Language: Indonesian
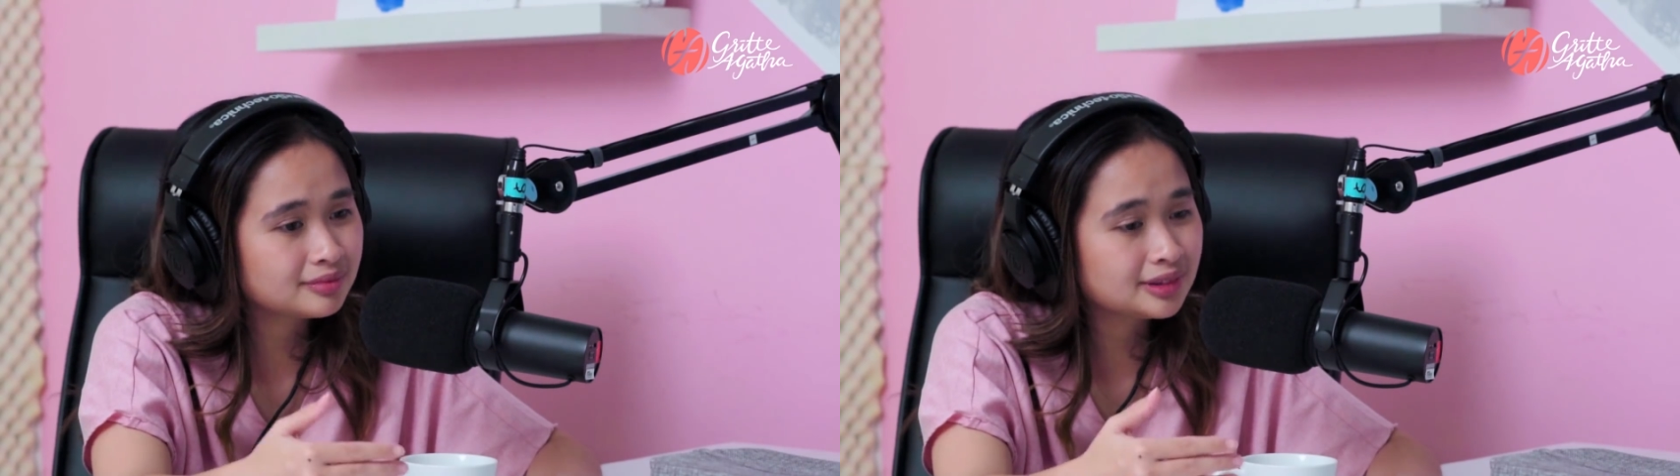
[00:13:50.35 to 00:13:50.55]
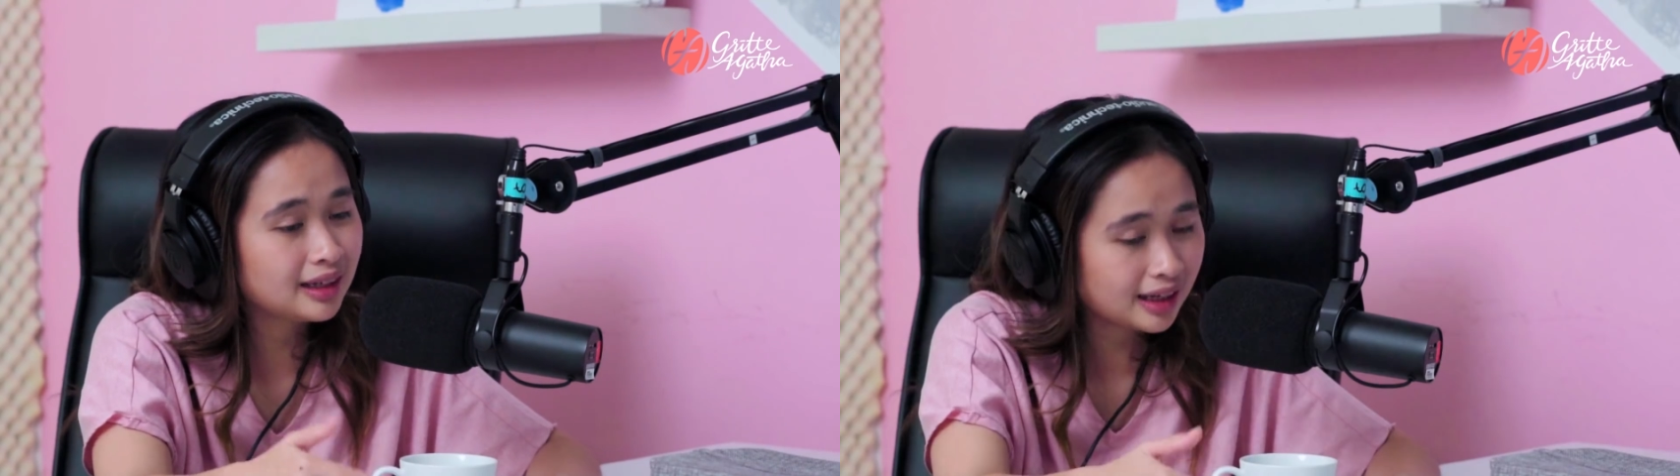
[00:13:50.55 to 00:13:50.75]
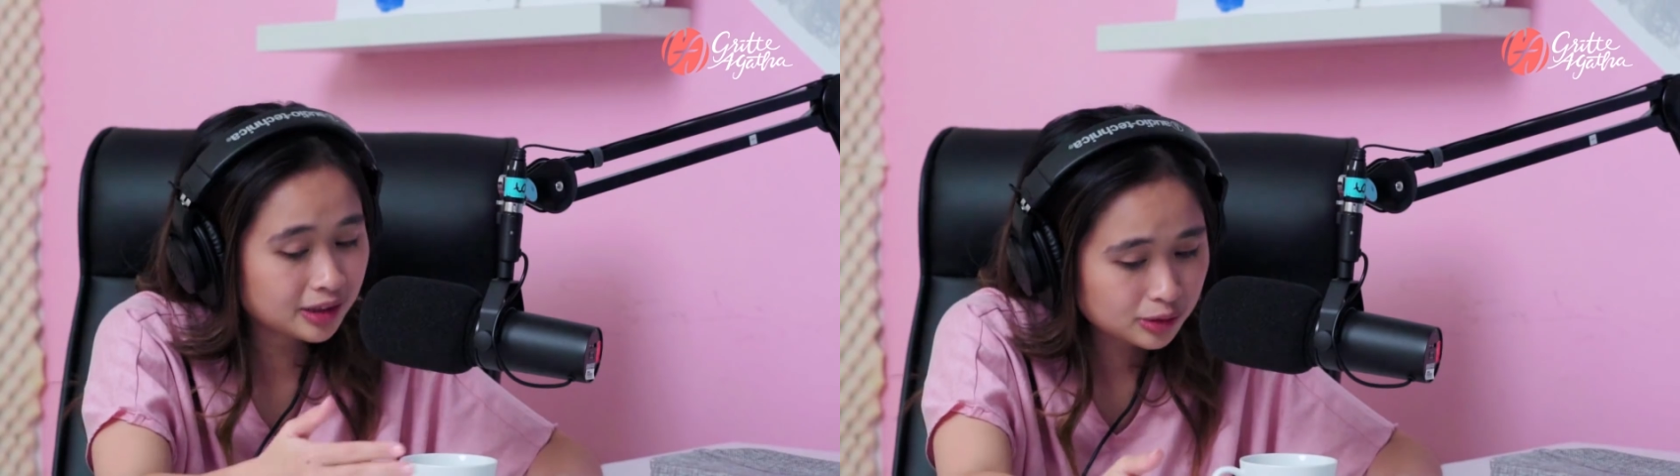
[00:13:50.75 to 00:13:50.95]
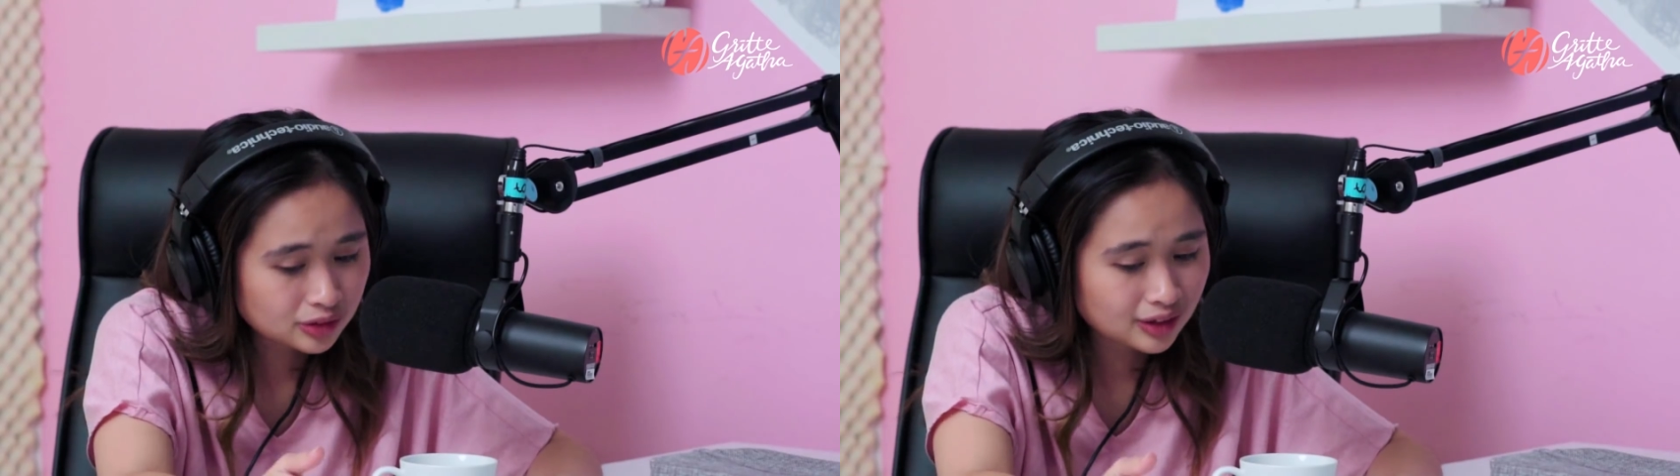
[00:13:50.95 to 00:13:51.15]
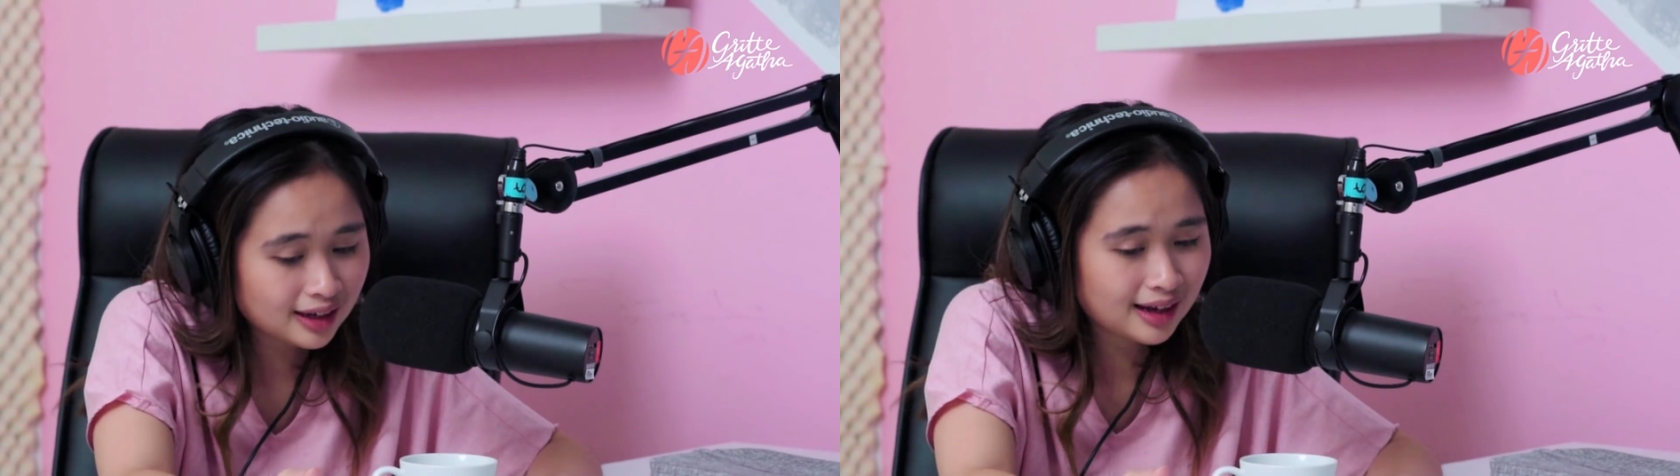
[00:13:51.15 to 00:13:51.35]
setelah itu
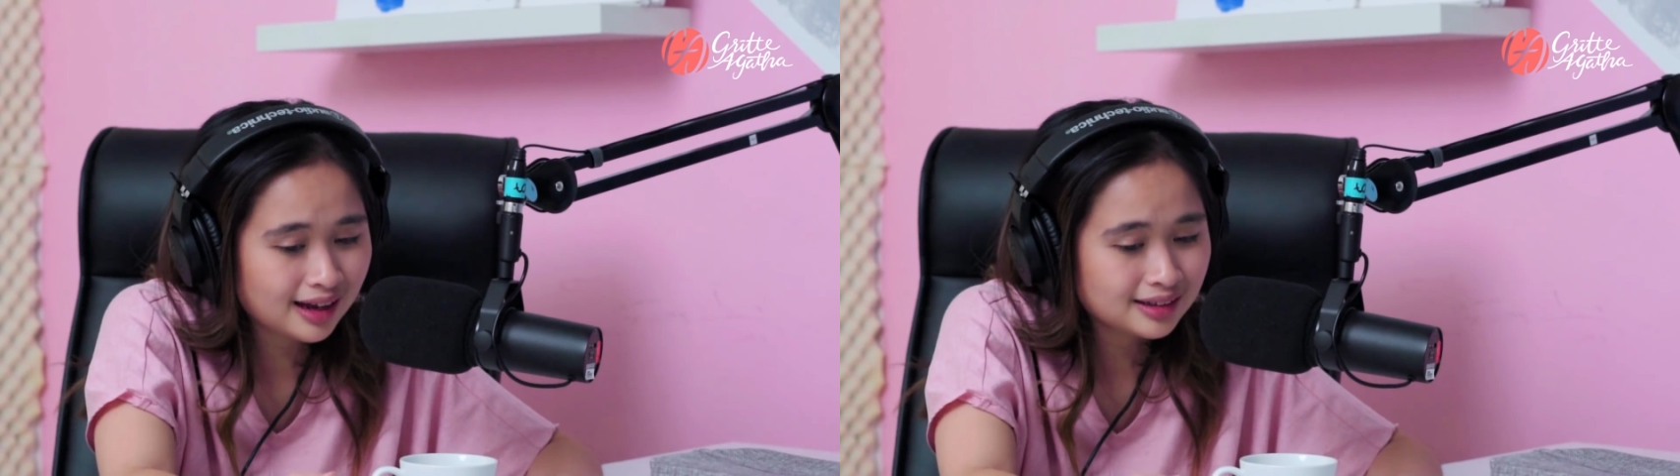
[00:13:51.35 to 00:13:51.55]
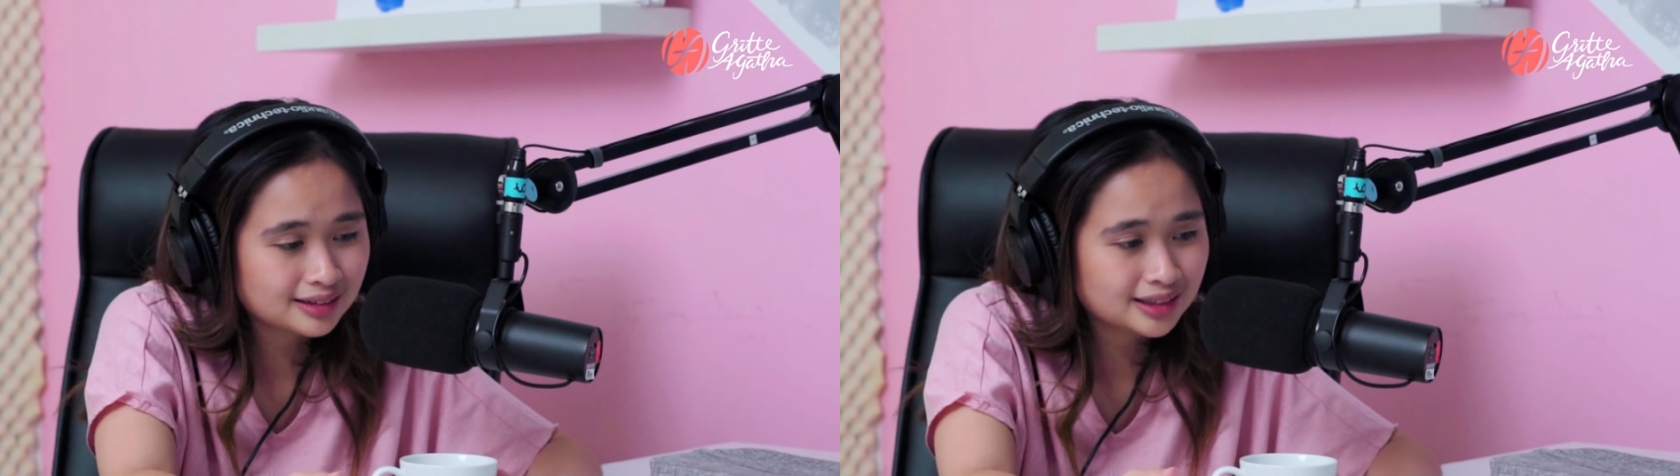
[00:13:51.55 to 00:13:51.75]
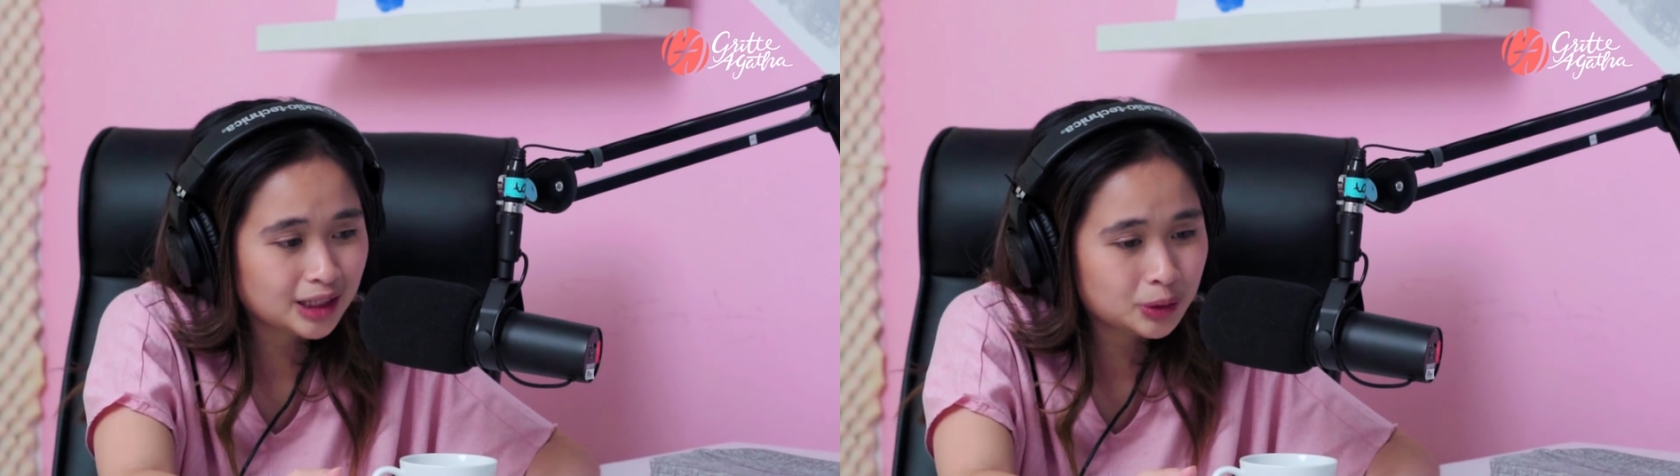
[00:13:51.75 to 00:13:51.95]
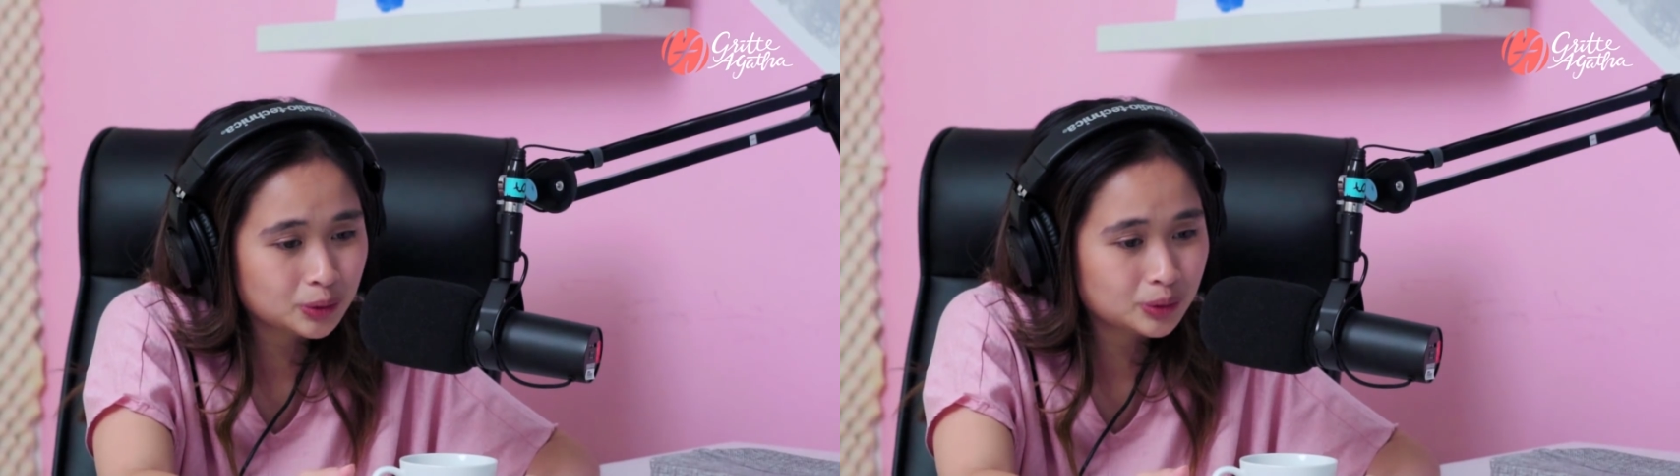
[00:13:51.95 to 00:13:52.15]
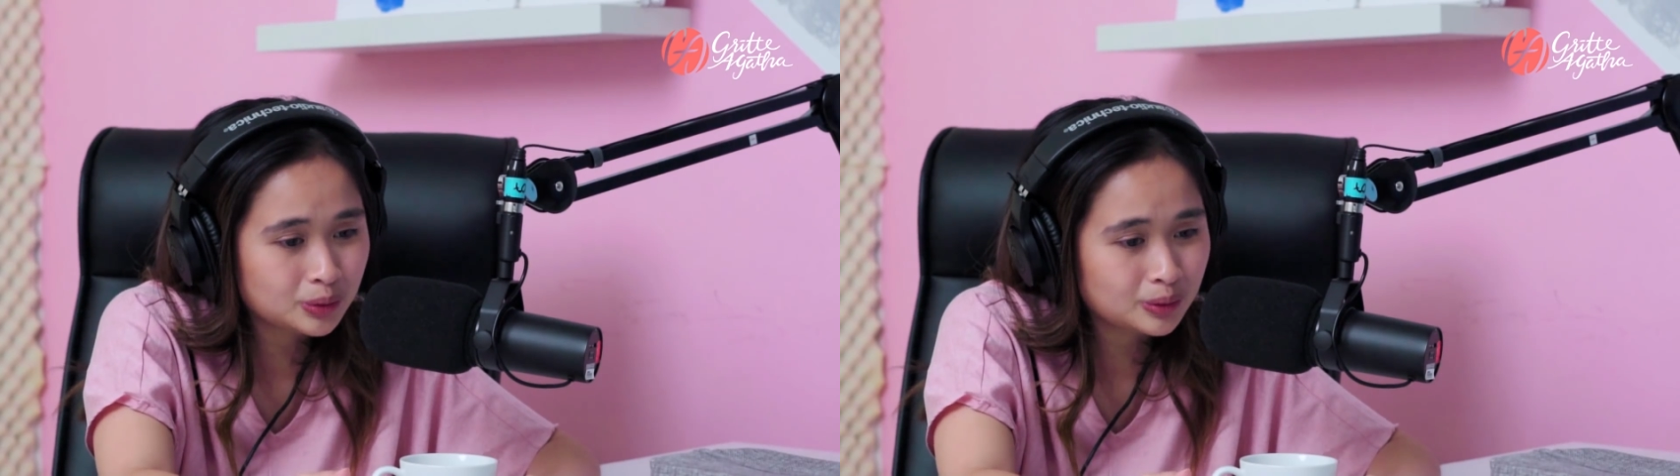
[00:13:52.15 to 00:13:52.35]
setelah
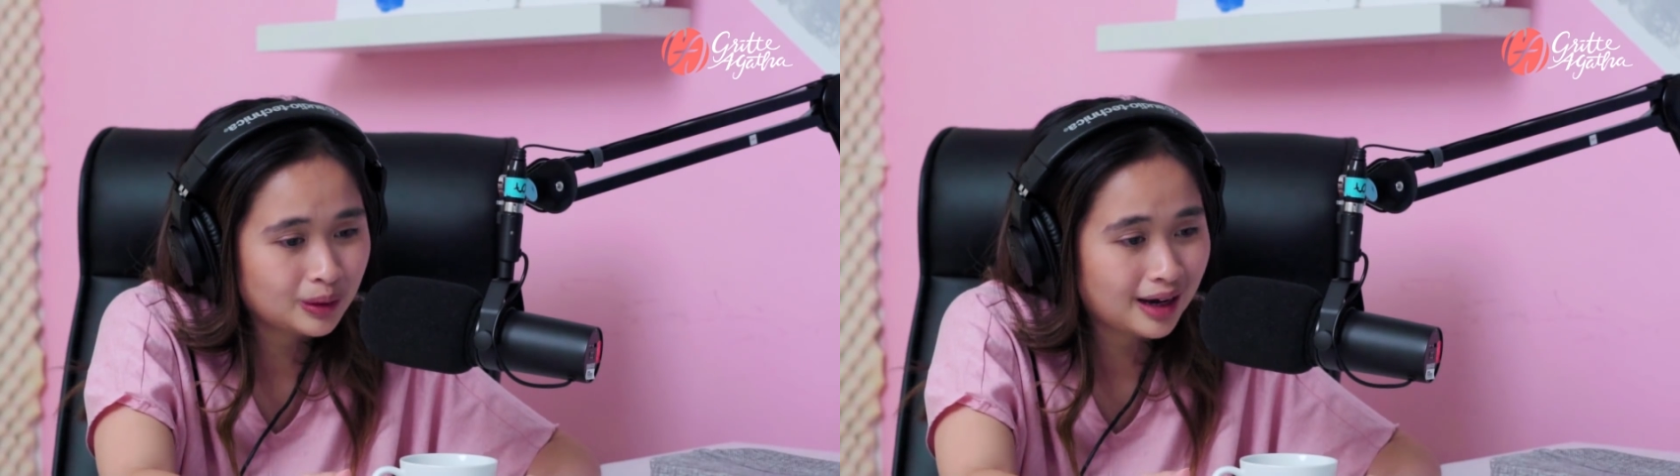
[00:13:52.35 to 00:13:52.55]
satu